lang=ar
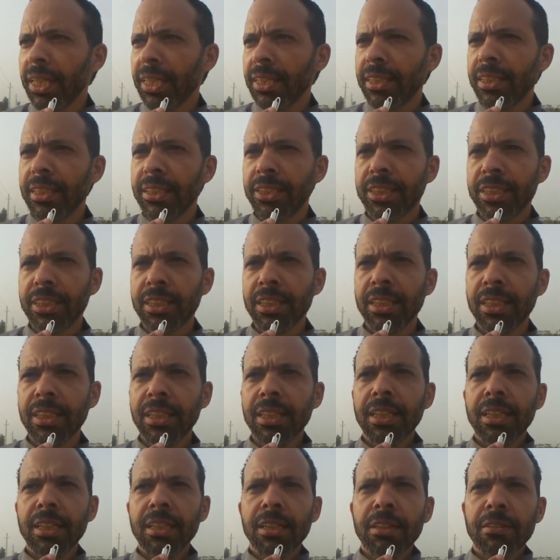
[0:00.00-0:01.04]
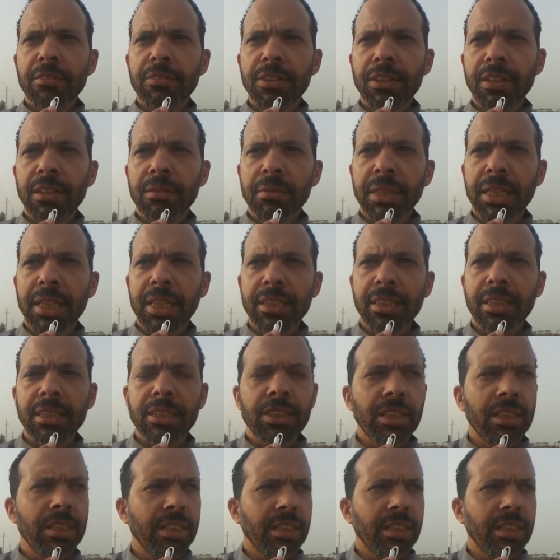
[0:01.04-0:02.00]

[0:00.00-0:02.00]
خدتش في ما خدتش